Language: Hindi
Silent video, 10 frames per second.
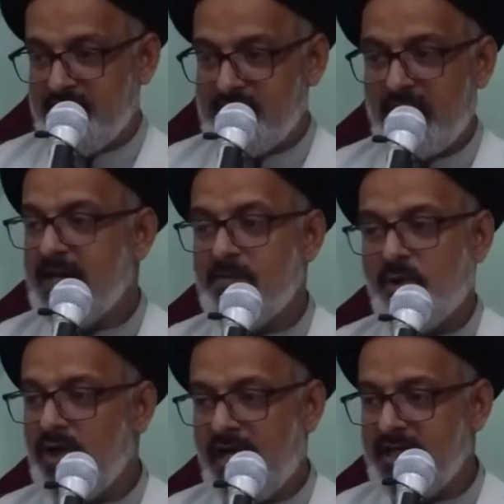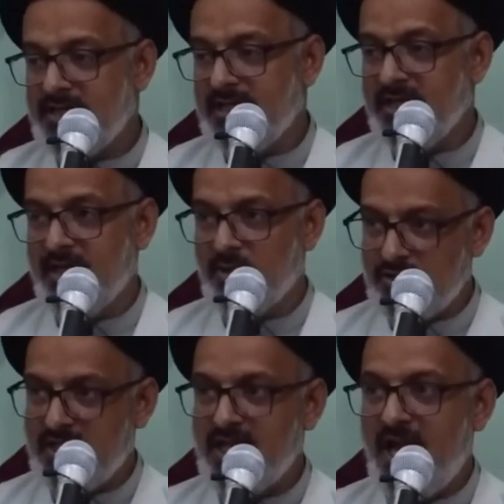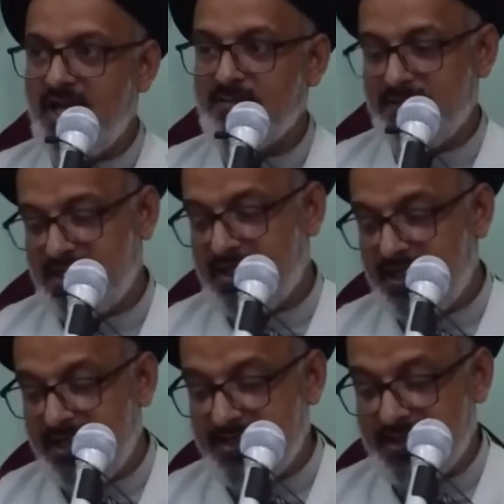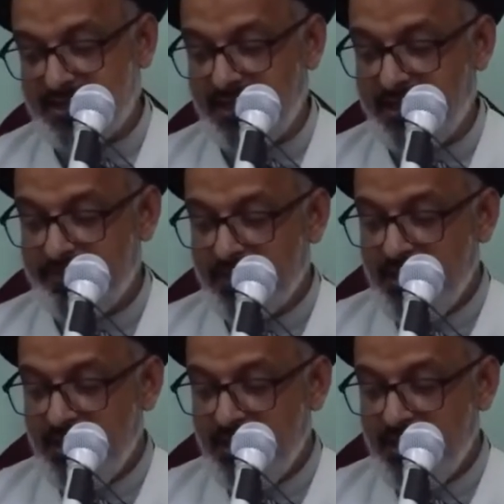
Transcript: चखने में कोई हरज नहीं है रोज़े की हालत में चखा जा सकता है